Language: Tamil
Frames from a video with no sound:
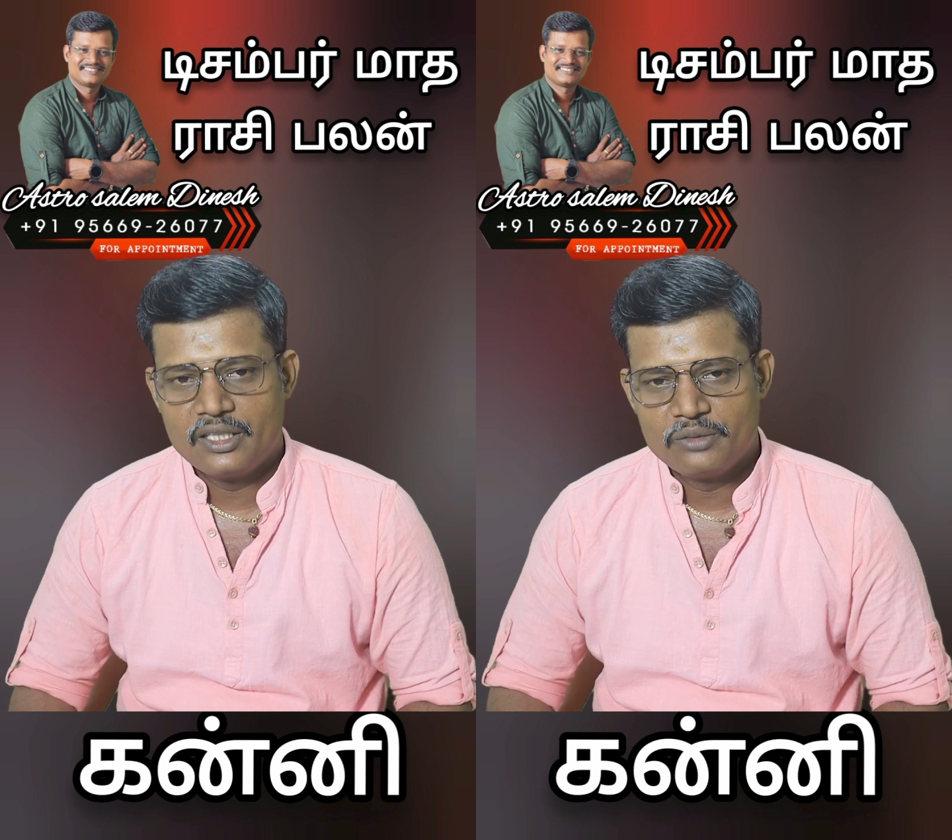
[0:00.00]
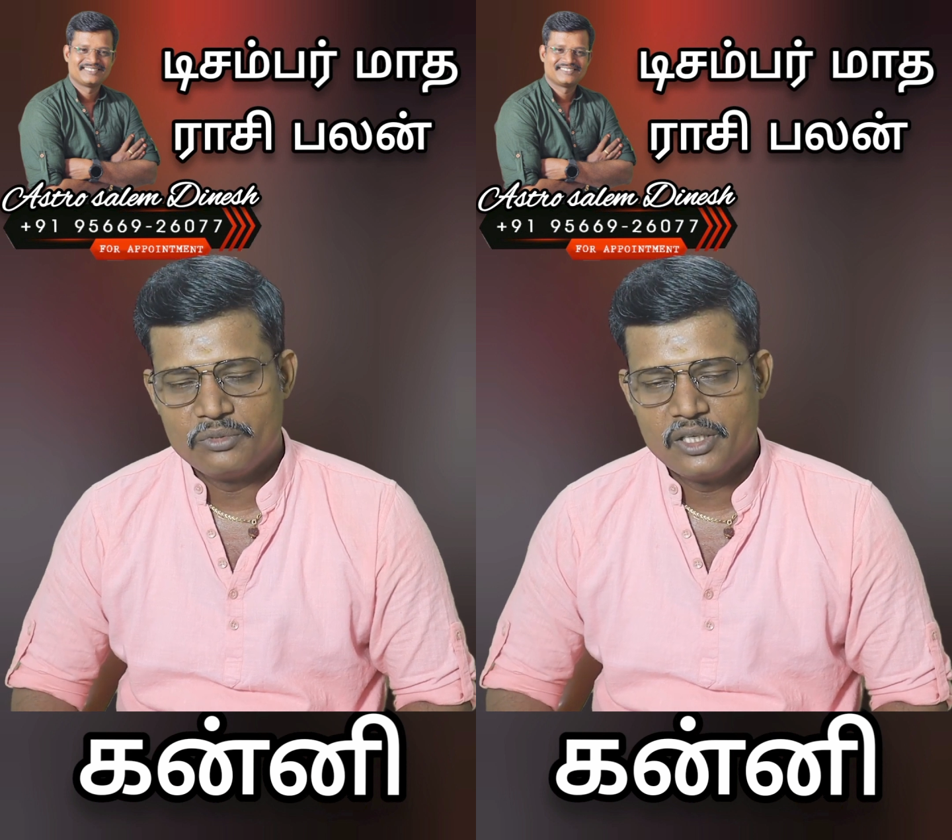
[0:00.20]

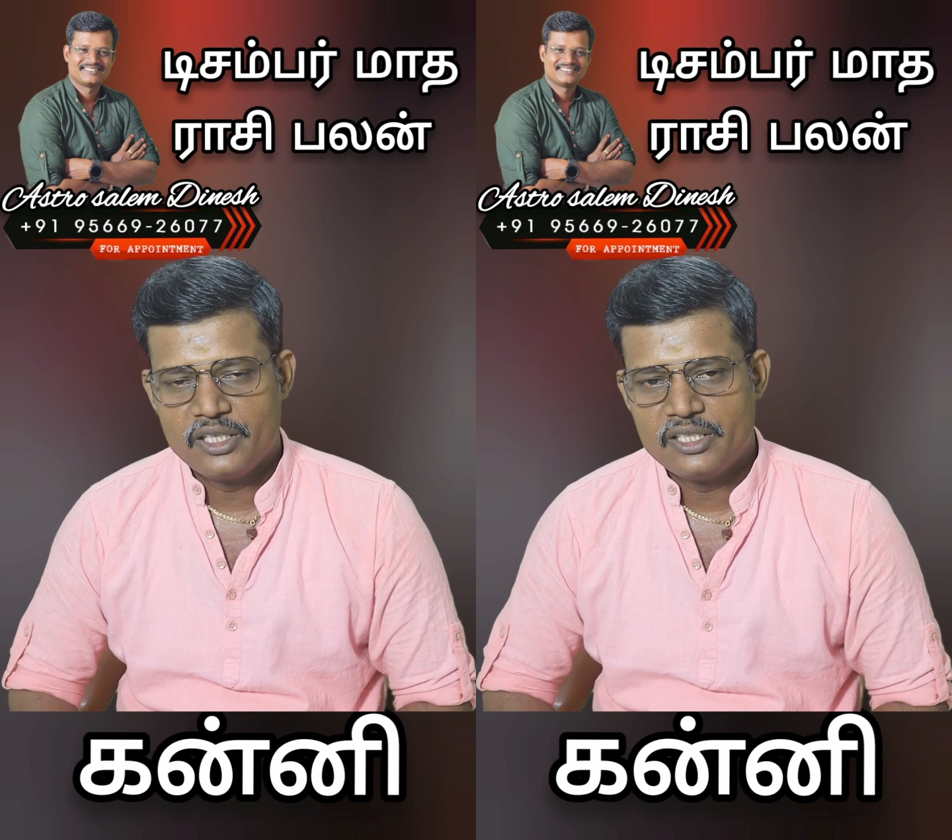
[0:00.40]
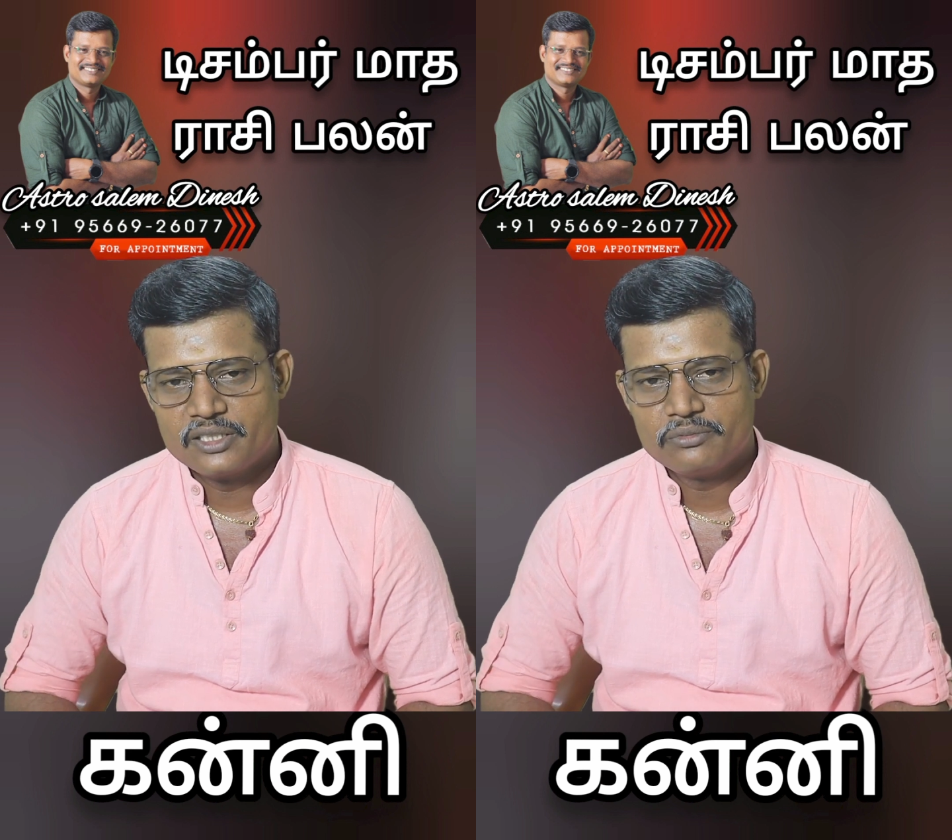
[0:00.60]
அதுக்கு
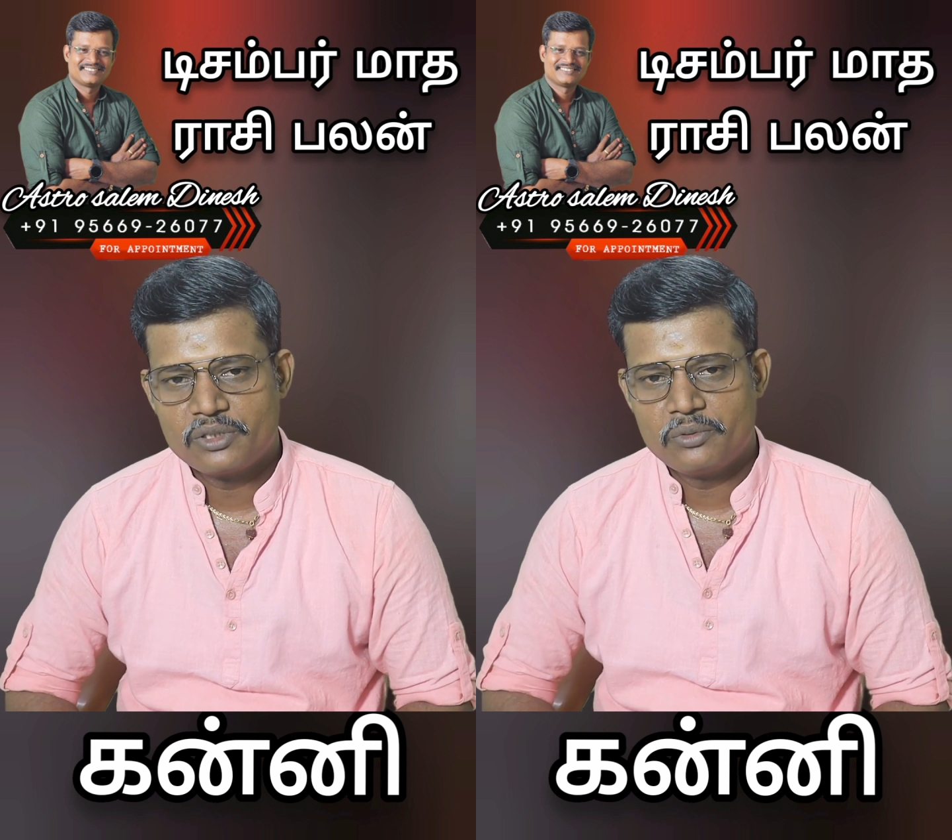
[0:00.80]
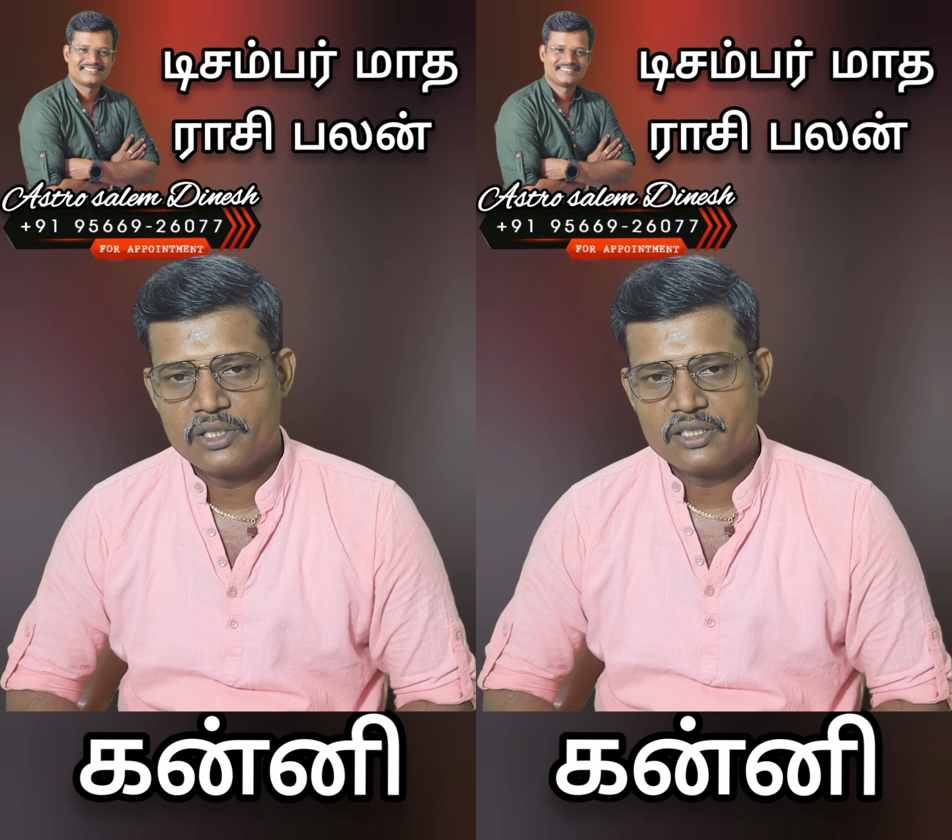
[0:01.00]
முன்னாடி
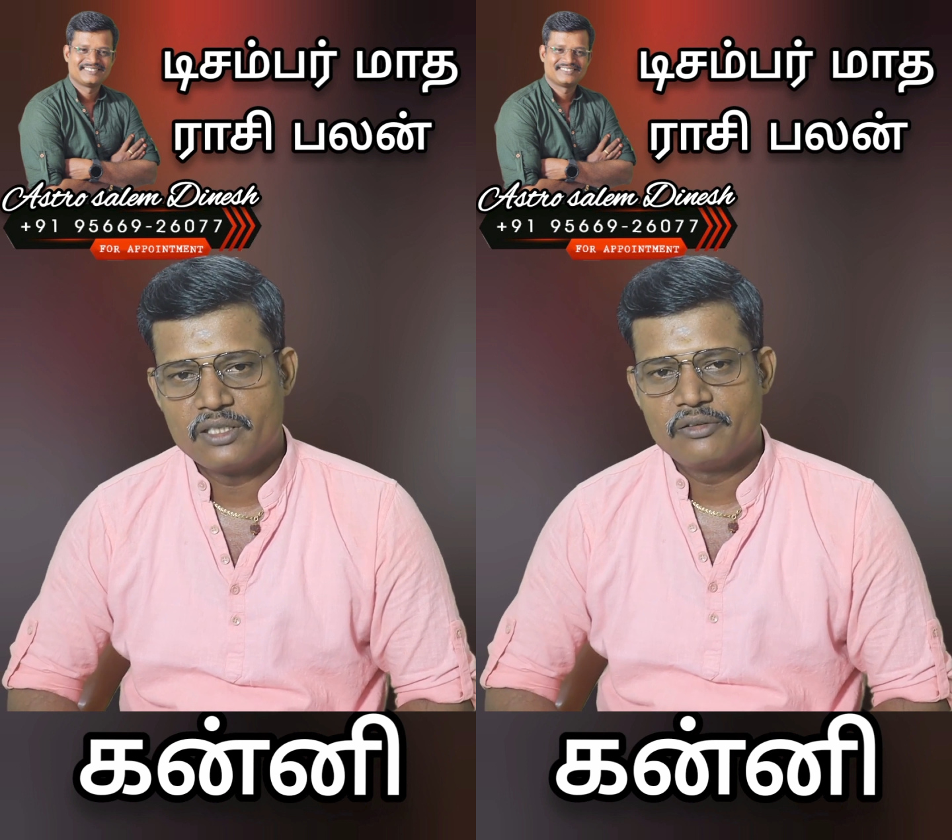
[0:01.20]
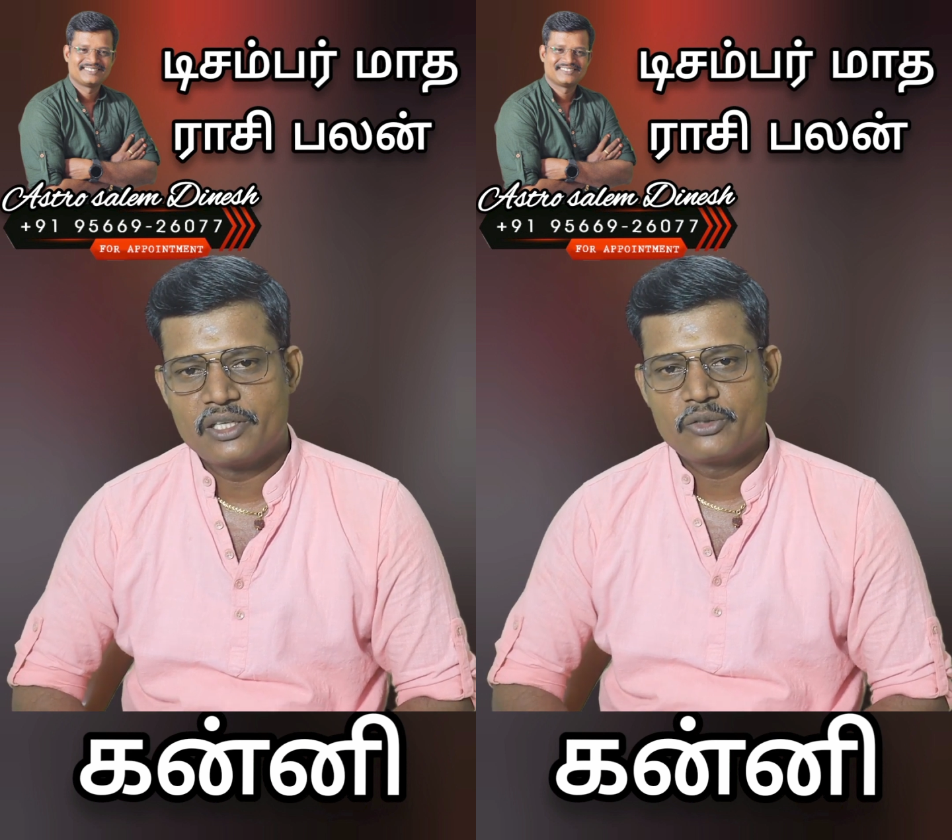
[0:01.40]
டிசம்பர்
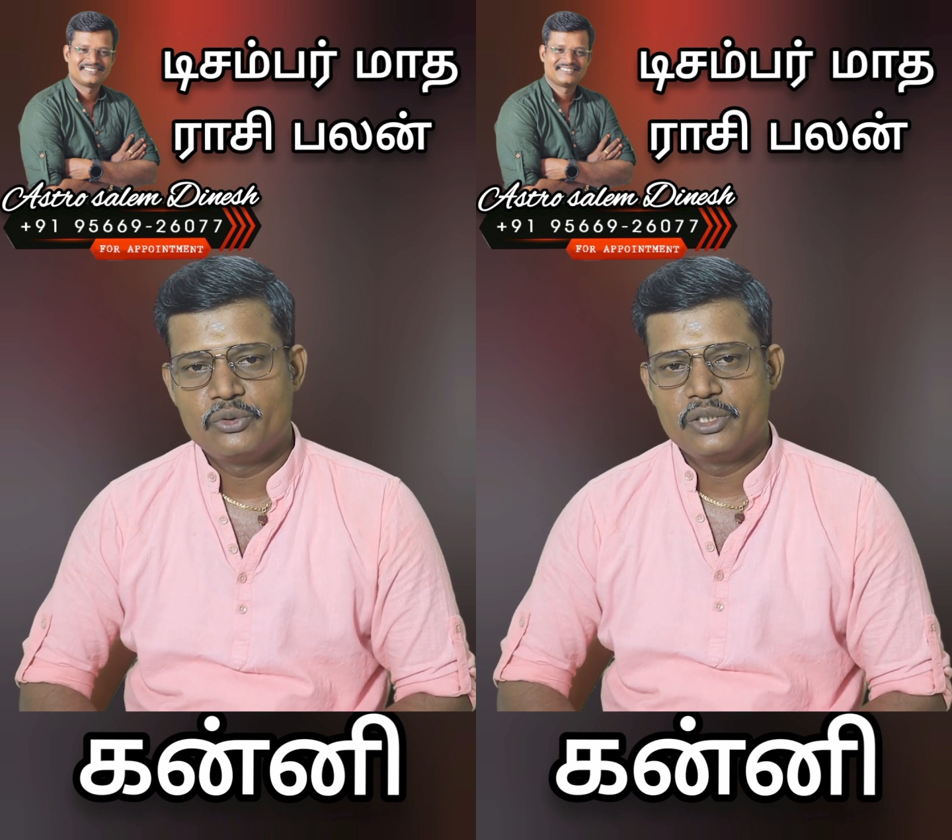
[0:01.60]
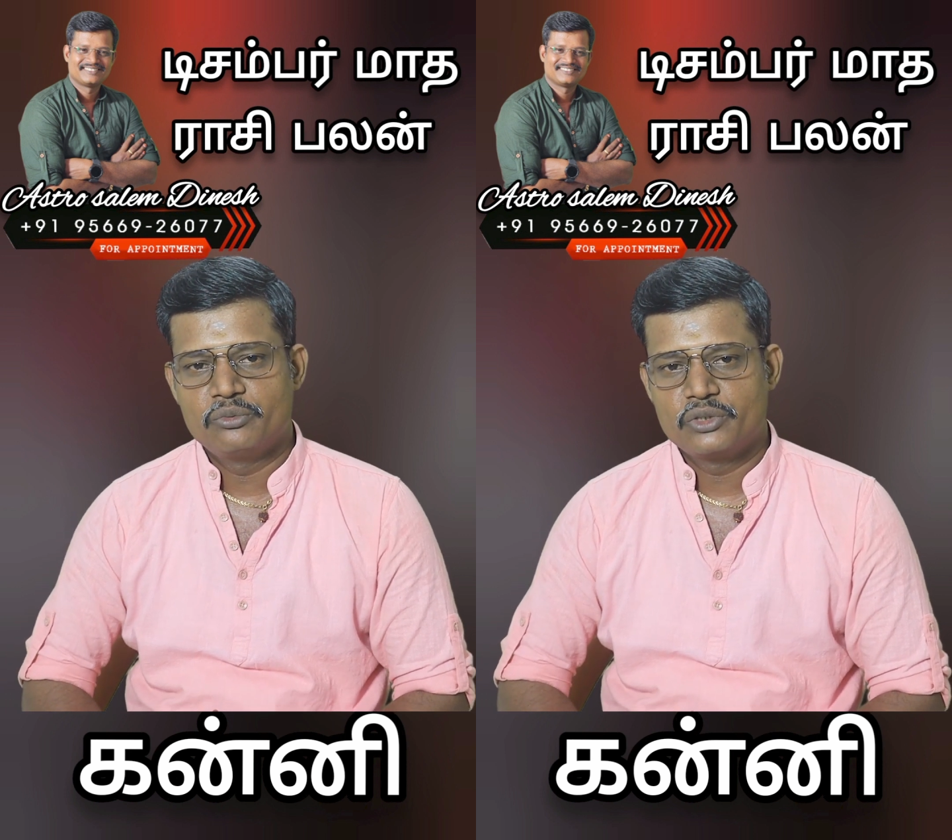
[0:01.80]
மாதத்தில்
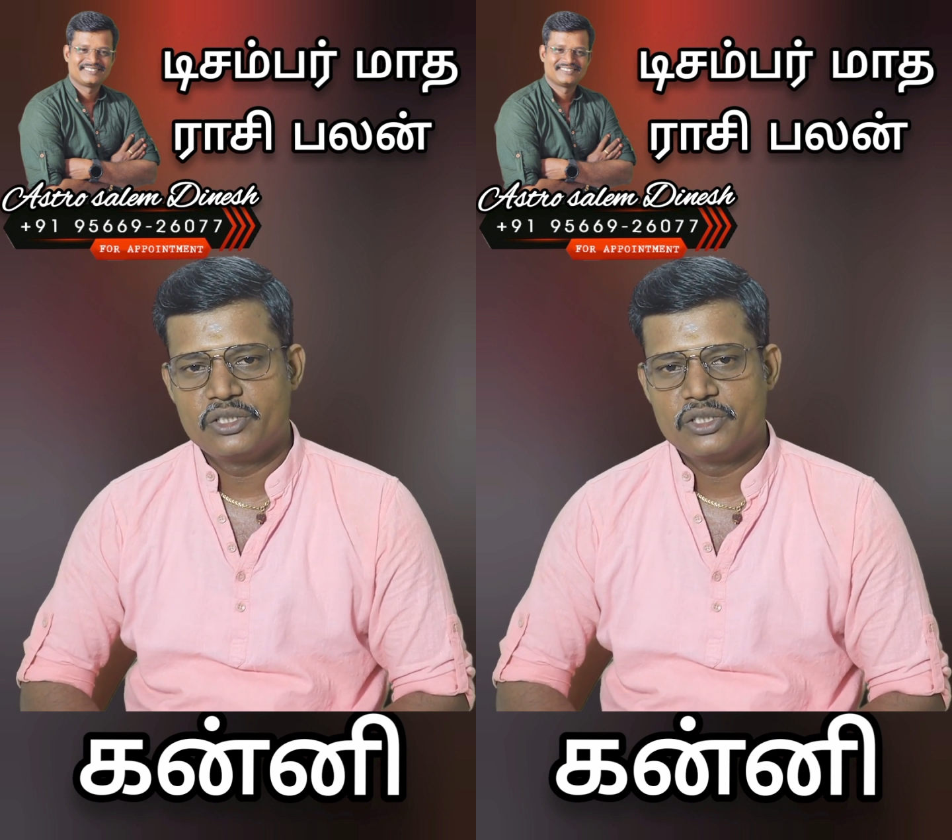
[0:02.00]
வரக்கூடிய